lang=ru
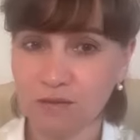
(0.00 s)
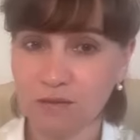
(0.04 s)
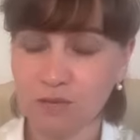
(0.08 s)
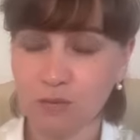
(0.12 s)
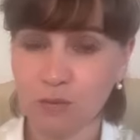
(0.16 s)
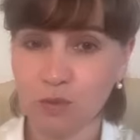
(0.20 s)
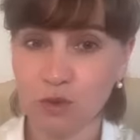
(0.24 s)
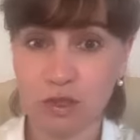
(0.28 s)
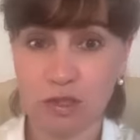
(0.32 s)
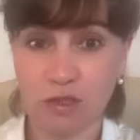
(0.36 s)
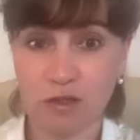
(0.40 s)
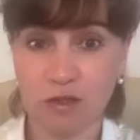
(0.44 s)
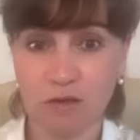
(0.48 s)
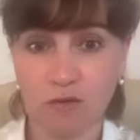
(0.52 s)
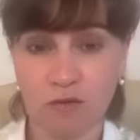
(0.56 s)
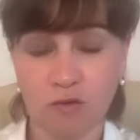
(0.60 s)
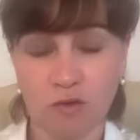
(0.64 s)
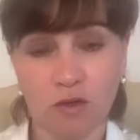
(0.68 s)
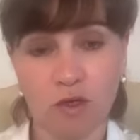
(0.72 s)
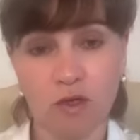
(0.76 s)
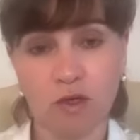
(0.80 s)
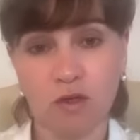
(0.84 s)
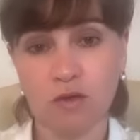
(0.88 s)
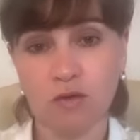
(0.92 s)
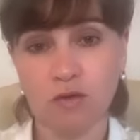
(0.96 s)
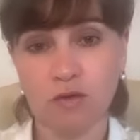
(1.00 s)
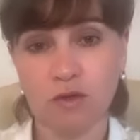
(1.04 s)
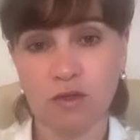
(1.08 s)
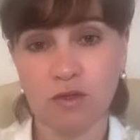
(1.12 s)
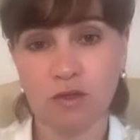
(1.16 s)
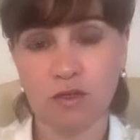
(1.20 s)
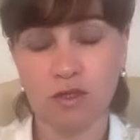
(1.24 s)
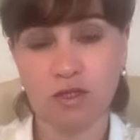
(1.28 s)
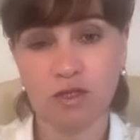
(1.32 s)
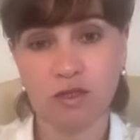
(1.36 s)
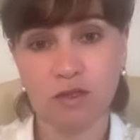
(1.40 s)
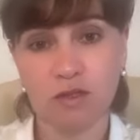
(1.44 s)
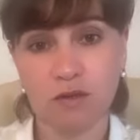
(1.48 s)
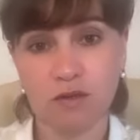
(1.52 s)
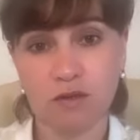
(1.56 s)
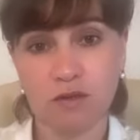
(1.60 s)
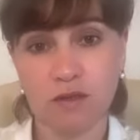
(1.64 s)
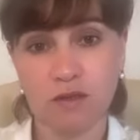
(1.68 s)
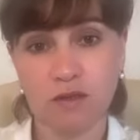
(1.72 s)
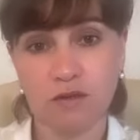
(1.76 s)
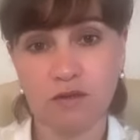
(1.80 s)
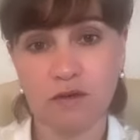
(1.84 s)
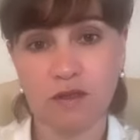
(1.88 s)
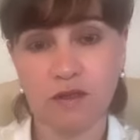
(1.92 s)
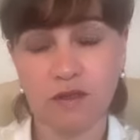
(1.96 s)
после того, как люди начинают
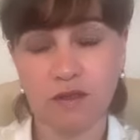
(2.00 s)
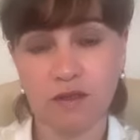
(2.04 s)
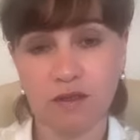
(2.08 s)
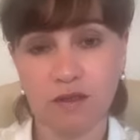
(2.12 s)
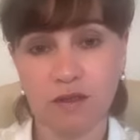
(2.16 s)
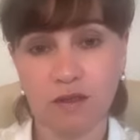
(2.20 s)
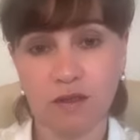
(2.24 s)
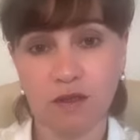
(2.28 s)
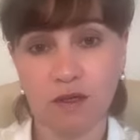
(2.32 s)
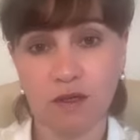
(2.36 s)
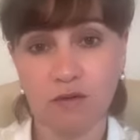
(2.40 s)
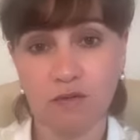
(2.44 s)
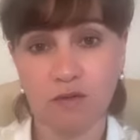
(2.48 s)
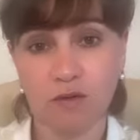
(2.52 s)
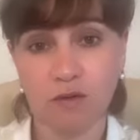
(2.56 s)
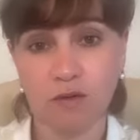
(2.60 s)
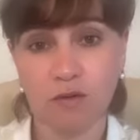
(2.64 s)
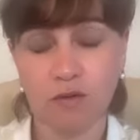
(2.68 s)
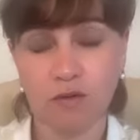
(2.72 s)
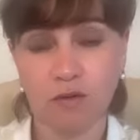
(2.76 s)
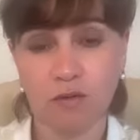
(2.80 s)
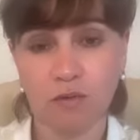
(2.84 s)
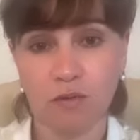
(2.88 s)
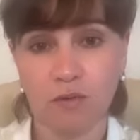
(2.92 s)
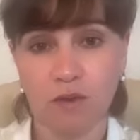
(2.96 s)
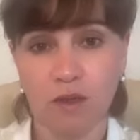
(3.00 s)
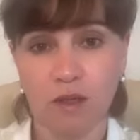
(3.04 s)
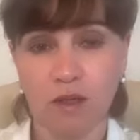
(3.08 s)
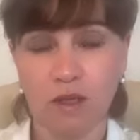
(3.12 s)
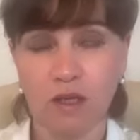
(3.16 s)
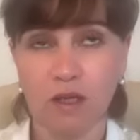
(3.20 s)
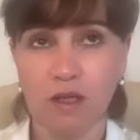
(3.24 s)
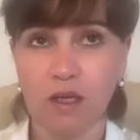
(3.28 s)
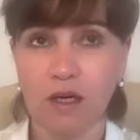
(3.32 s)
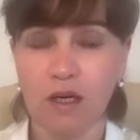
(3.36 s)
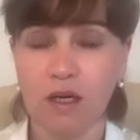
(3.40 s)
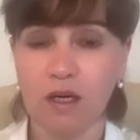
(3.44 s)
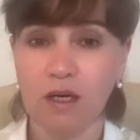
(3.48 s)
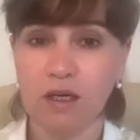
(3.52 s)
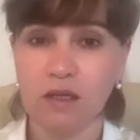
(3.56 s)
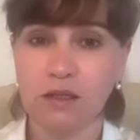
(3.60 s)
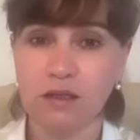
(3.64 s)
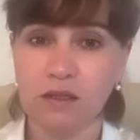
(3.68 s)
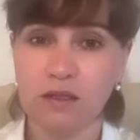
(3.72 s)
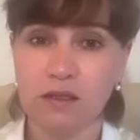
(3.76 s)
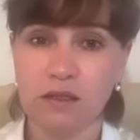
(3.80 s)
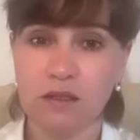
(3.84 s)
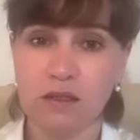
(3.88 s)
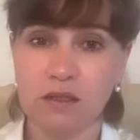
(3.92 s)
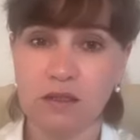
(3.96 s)
рисовать нейрографику,
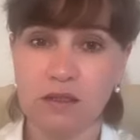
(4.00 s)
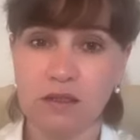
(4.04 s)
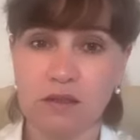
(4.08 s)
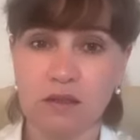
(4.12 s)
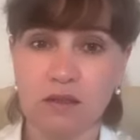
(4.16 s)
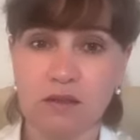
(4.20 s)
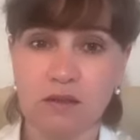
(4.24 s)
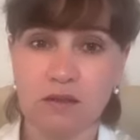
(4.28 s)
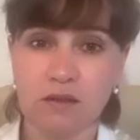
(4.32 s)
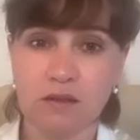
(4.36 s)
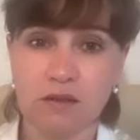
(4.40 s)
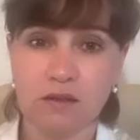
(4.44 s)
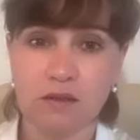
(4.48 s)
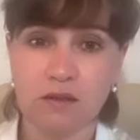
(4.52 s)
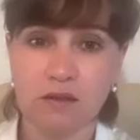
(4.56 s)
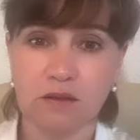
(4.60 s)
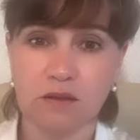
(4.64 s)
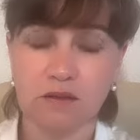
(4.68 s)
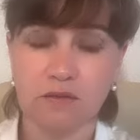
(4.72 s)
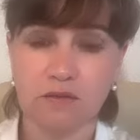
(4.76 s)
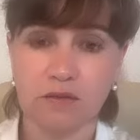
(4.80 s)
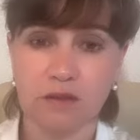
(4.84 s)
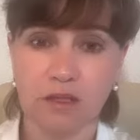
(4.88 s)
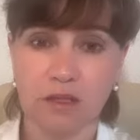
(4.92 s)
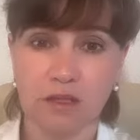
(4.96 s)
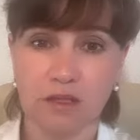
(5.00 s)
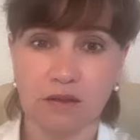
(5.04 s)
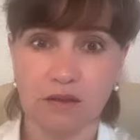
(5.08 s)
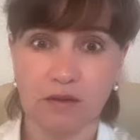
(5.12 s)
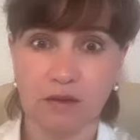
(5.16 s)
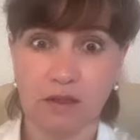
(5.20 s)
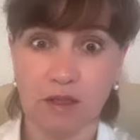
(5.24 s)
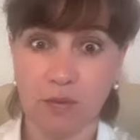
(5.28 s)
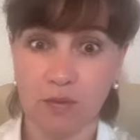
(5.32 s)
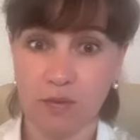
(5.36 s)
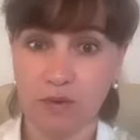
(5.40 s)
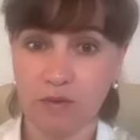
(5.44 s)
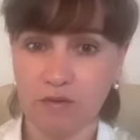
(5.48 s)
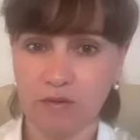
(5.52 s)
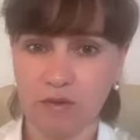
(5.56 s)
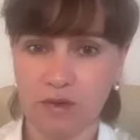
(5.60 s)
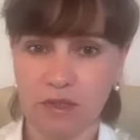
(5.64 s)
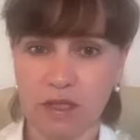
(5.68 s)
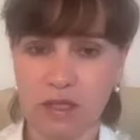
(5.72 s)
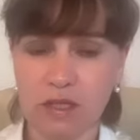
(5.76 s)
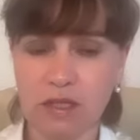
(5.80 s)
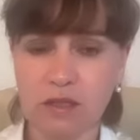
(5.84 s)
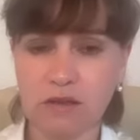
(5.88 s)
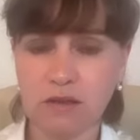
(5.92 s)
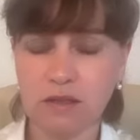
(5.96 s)
они э, говорят, я
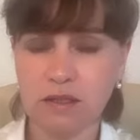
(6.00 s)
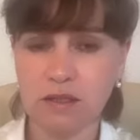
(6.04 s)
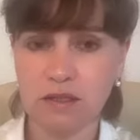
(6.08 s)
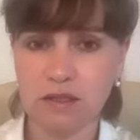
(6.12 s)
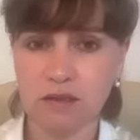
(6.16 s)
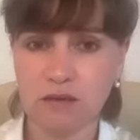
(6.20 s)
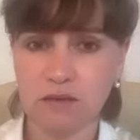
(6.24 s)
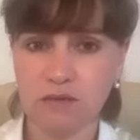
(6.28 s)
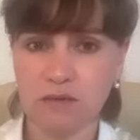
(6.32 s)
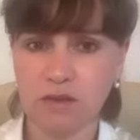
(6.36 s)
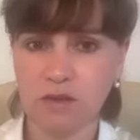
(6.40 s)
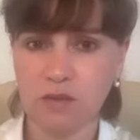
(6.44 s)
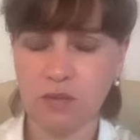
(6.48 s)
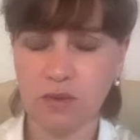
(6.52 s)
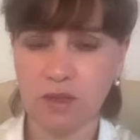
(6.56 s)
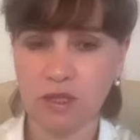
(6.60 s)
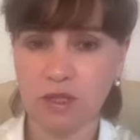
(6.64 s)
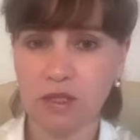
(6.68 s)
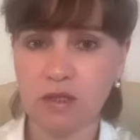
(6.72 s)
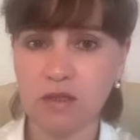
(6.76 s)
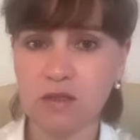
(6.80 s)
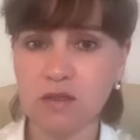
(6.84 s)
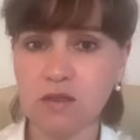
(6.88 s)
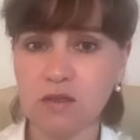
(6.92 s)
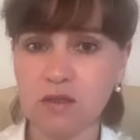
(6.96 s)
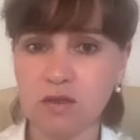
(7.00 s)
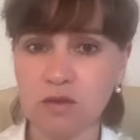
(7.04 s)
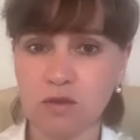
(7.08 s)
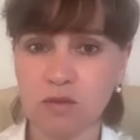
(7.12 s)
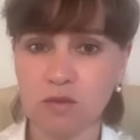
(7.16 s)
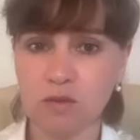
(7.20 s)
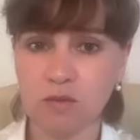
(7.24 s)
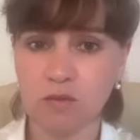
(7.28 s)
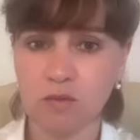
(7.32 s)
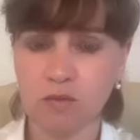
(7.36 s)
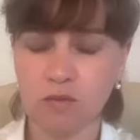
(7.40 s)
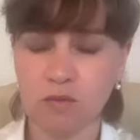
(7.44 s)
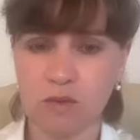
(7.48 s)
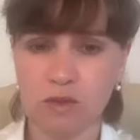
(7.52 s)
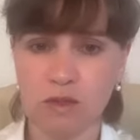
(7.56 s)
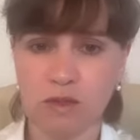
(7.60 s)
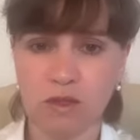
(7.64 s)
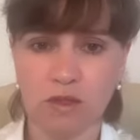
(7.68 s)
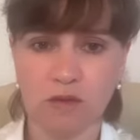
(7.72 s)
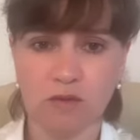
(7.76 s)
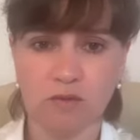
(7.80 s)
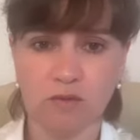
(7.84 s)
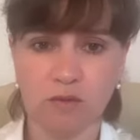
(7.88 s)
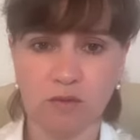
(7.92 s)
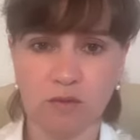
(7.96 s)
провалился в депрессию,
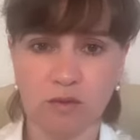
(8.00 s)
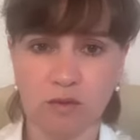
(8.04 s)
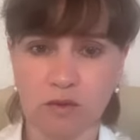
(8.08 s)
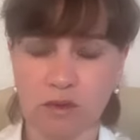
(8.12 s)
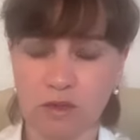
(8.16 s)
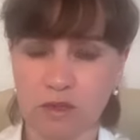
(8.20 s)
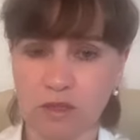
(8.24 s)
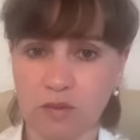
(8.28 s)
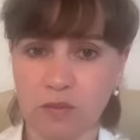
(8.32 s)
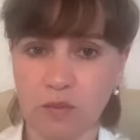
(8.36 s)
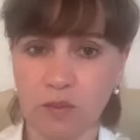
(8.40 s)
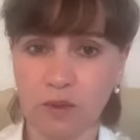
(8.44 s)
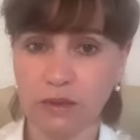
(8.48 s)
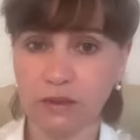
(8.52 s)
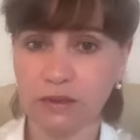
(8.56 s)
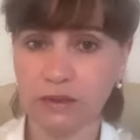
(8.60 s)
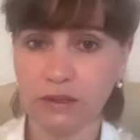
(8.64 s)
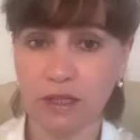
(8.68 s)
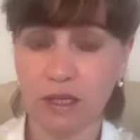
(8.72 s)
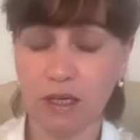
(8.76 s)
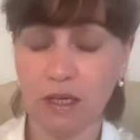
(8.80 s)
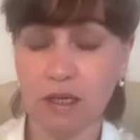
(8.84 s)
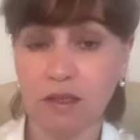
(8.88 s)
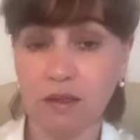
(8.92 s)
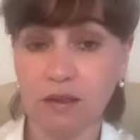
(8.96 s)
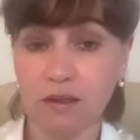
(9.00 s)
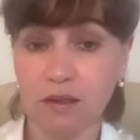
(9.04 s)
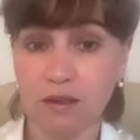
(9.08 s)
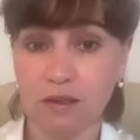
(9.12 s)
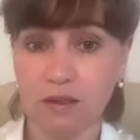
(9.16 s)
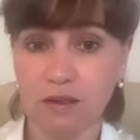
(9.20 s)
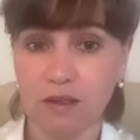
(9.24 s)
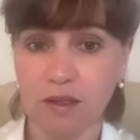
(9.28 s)
меня вот разболтало,